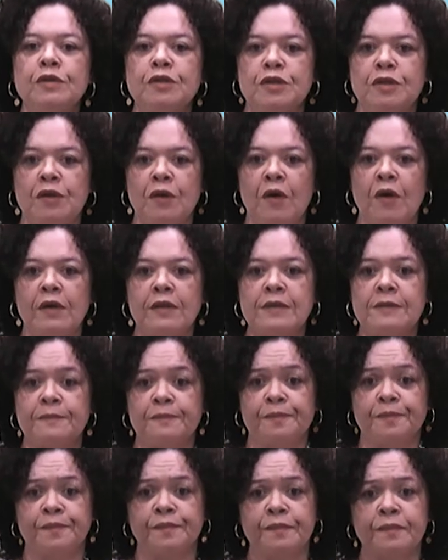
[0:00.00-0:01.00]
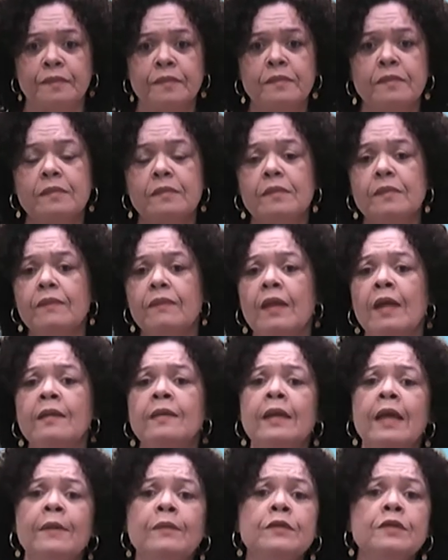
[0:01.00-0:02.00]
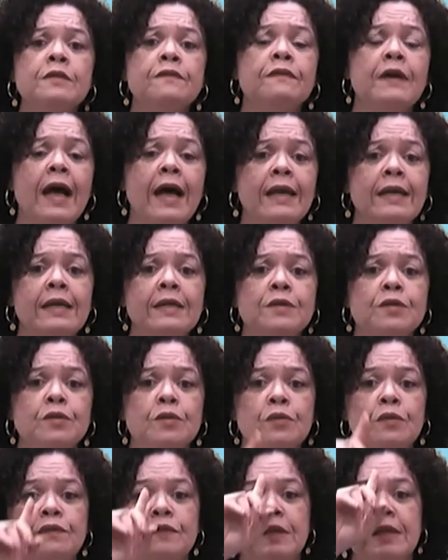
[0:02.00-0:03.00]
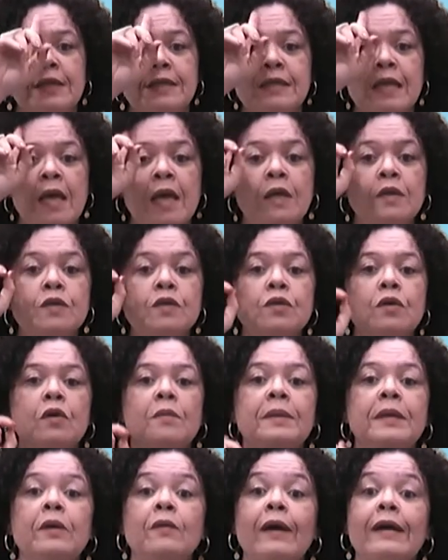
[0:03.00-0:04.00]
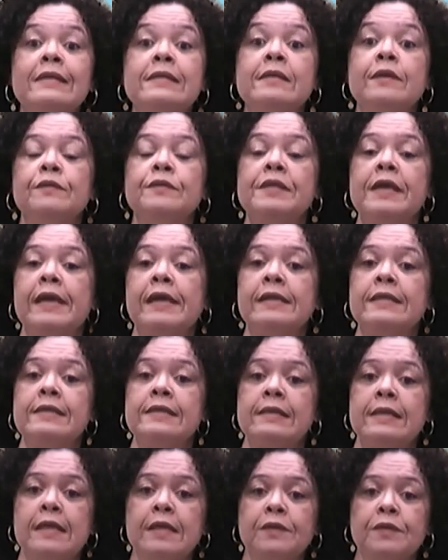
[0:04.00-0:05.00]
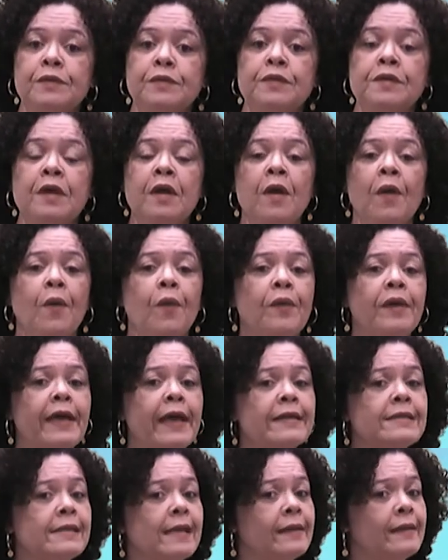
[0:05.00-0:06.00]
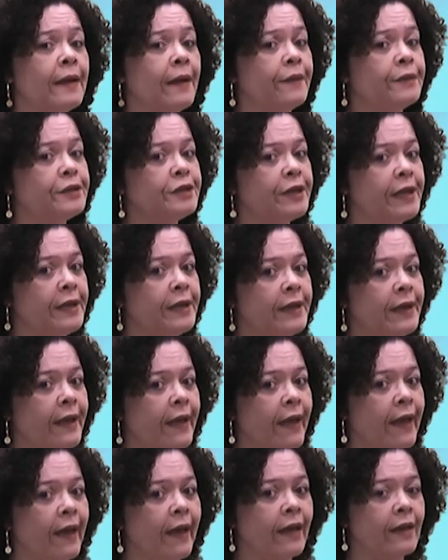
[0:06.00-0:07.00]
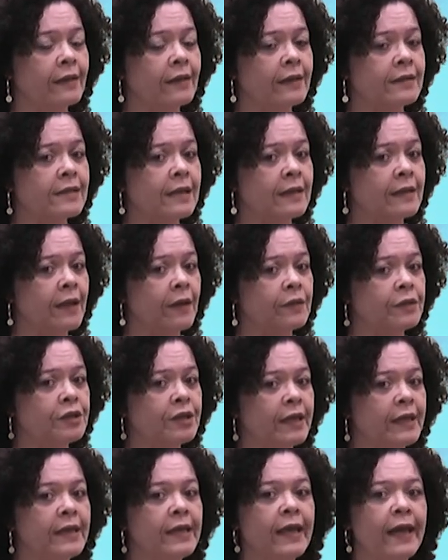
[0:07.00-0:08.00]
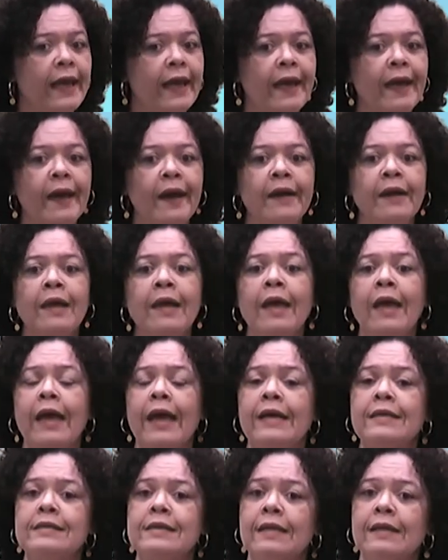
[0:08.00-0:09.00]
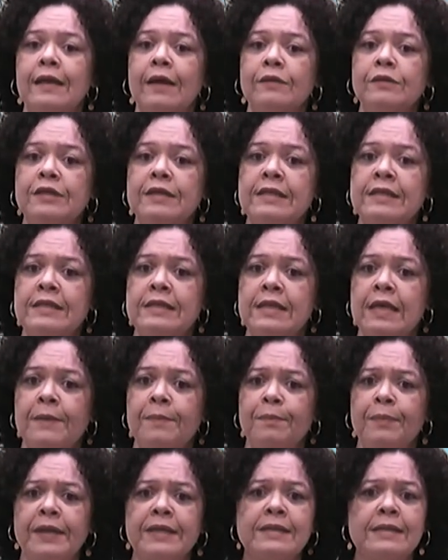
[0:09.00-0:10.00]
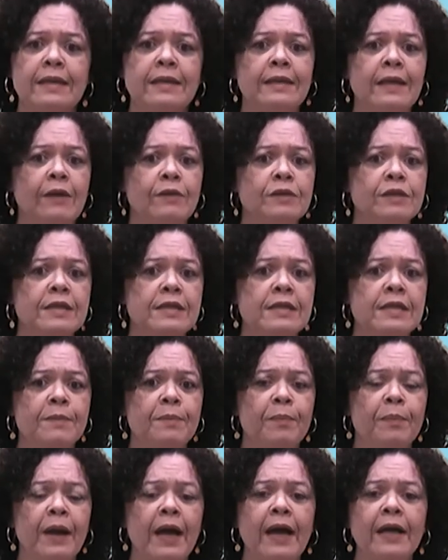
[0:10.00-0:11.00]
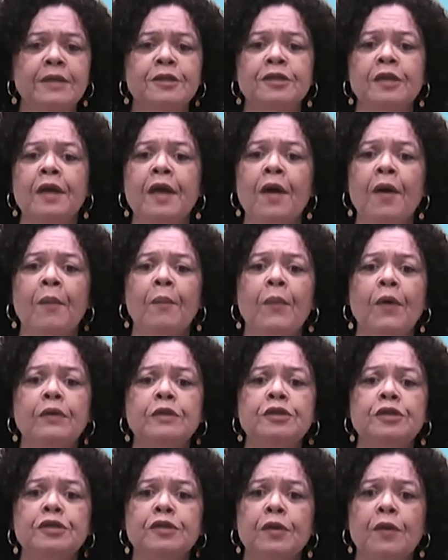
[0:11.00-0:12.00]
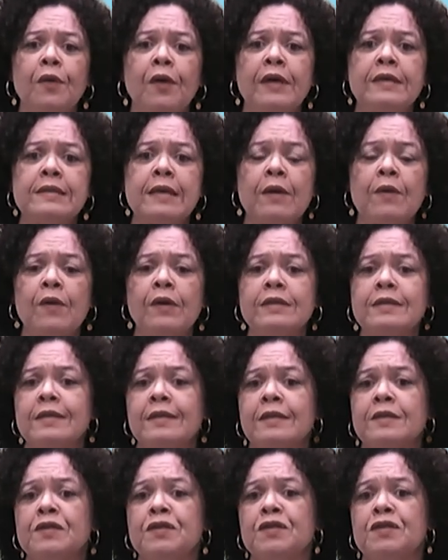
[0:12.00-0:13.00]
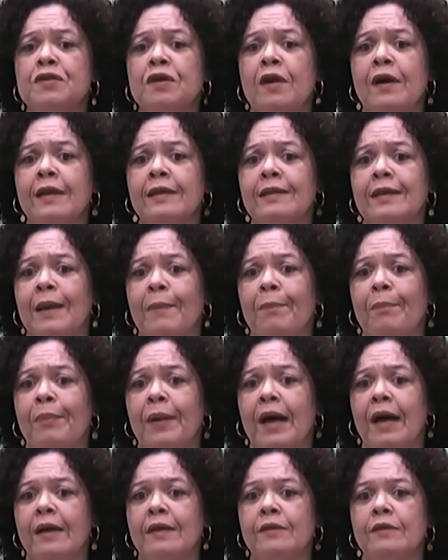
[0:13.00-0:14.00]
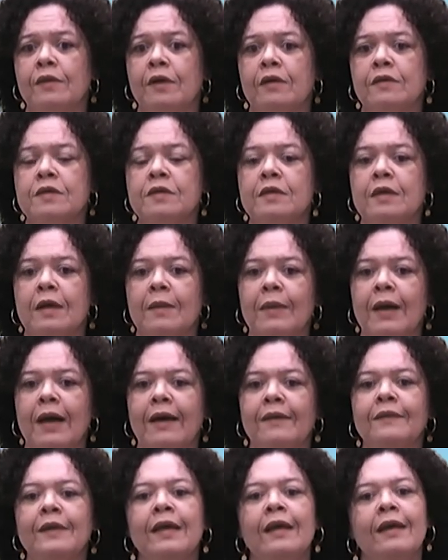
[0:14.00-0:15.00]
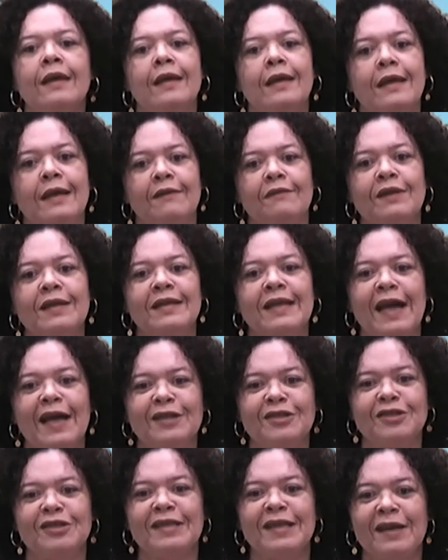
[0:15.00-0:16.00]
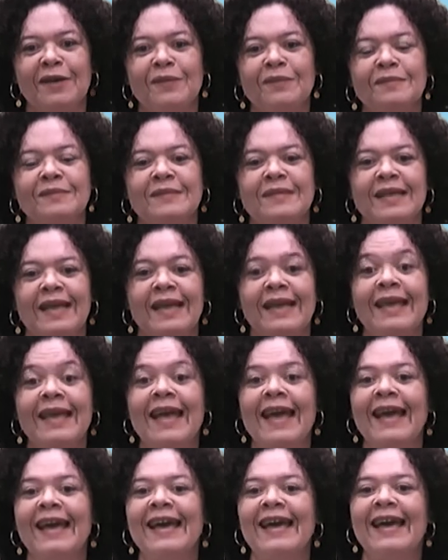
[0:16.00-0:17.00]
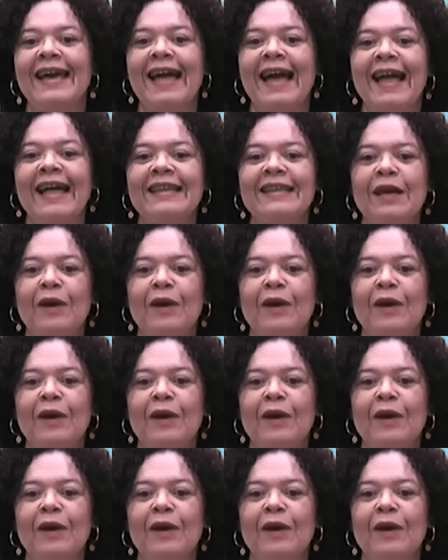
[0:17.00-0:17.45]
de nós temos várias dúvidas sobre quais são os requisitos, o que é essa tal de NR, essa tal de NR, essa tal de CIPA, essa tal de um monte de coisa, Rose, que só atrapalha o nosso trabalho. E na verdade não, né? Cada